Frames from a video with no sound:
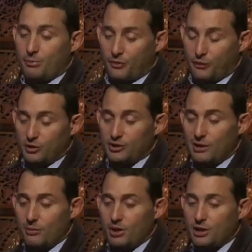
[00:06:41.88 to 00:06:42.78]

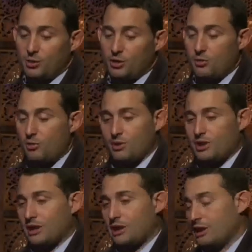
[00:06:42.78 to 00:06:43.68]
profundizamos el estudio nos dimos
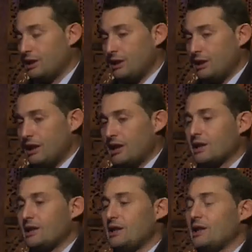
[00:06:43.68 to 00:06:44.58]
cuenta que
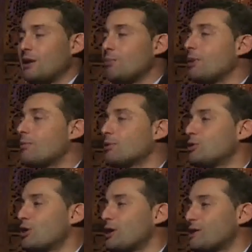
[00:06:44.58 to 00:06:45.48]
Argentina era el primer
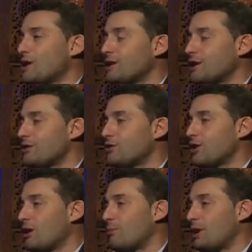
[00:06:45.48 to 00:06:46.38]
productor de aceite de
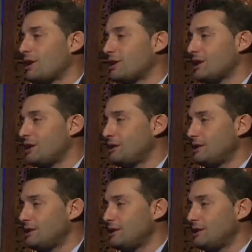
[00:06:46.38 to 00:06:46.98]
soja del planeta